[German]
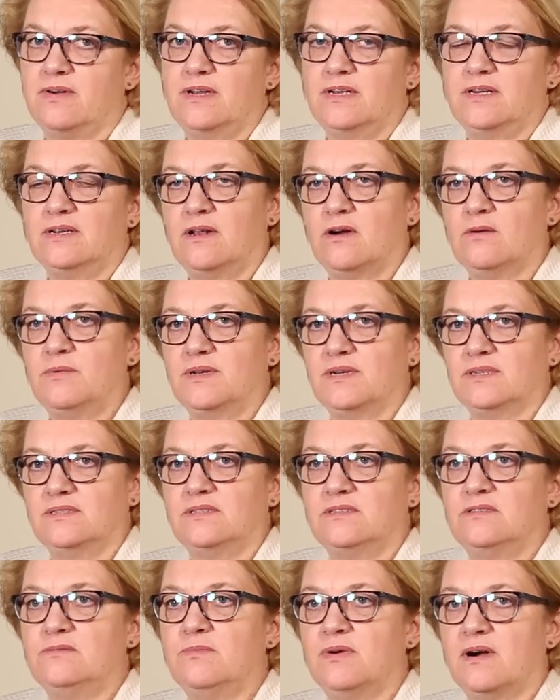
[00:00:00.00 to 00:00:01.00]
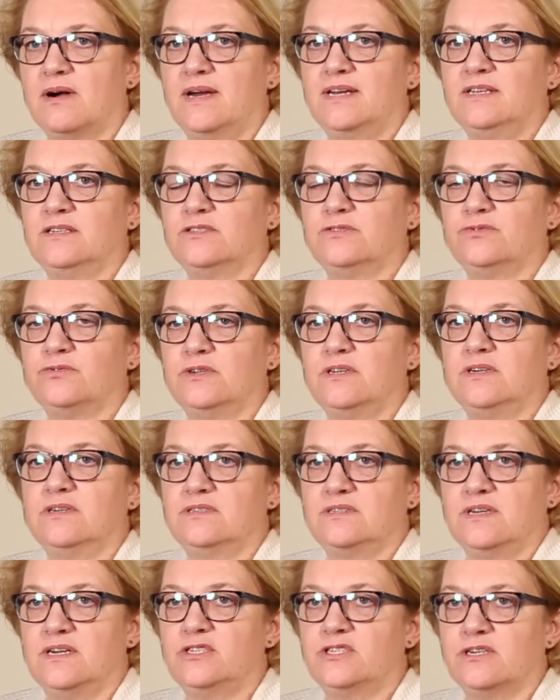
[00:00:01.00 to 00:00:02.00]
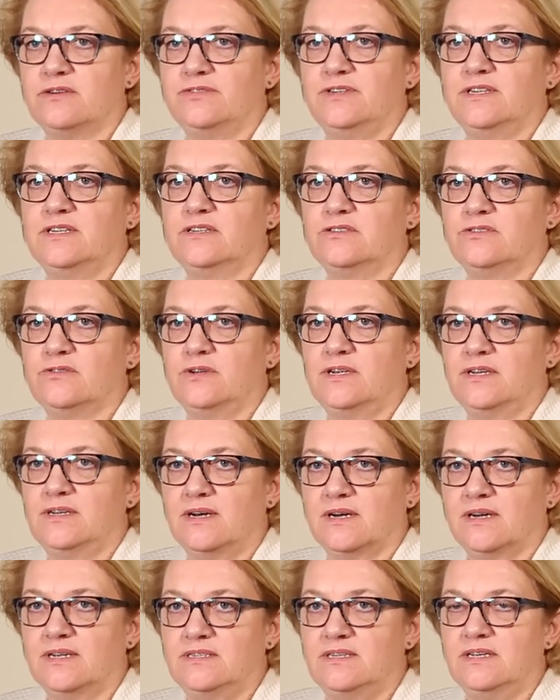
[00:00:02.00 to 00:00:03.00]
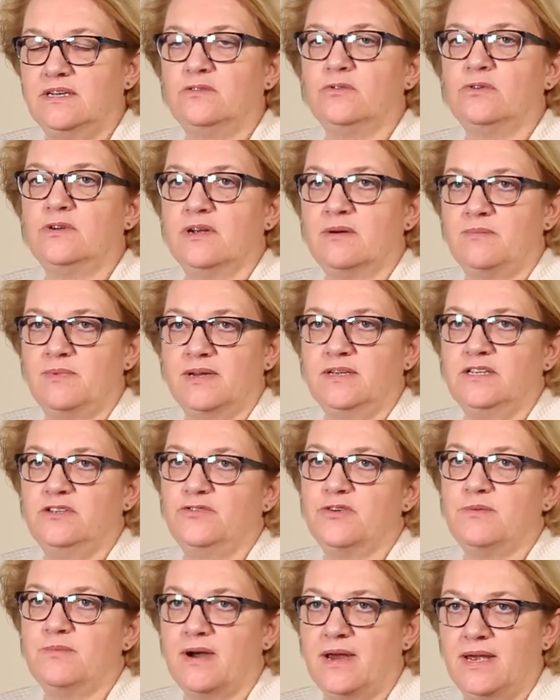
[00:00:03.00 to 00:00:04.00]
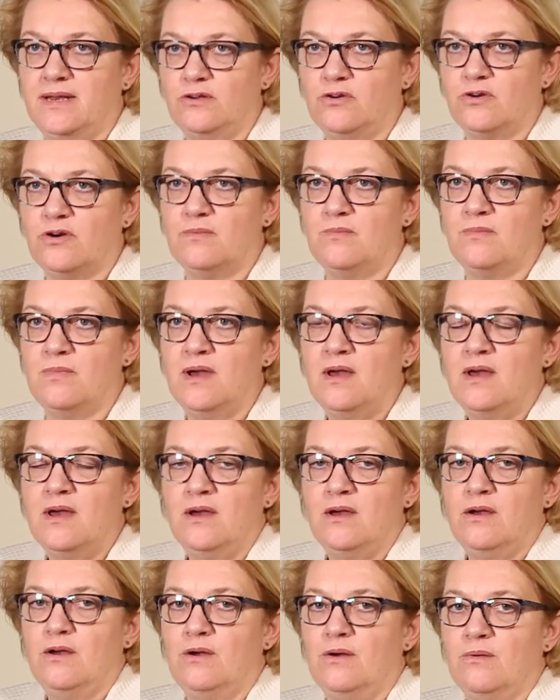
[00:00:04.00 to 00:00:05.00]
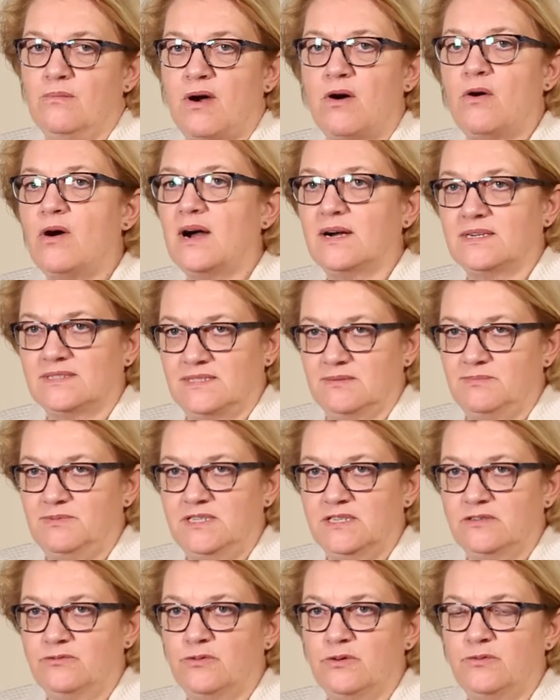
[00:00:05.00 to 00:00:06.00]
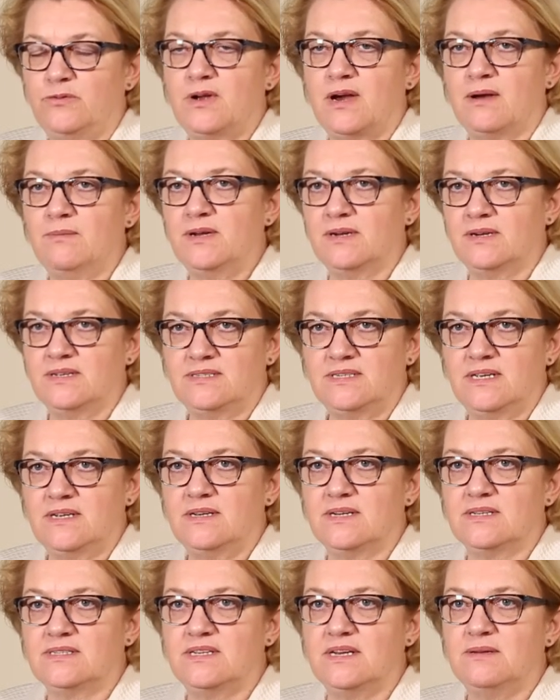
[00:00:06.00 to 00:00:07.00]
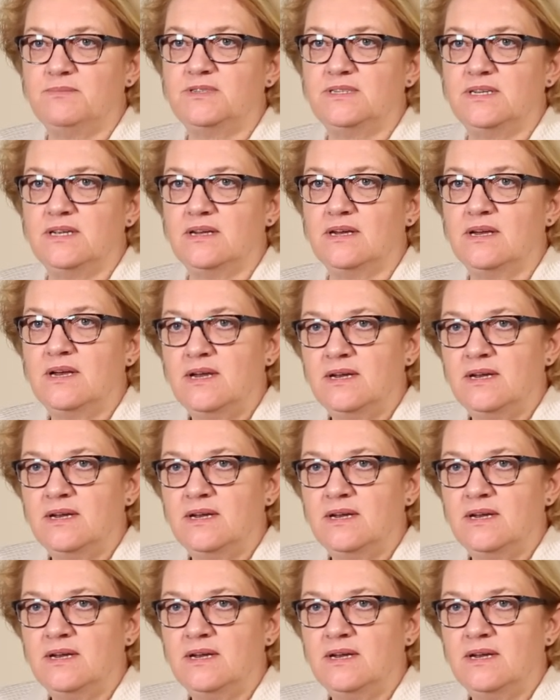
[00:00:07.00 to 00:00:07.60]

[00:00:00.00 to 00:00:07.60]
weil ich glaube, dass es ein Bereich ist, wo die gesellschaftliche Solidarität unabhängig vom Einkommen ähm, auch akzeptiert wird. Wir haben ja gesehen, dass selbst die,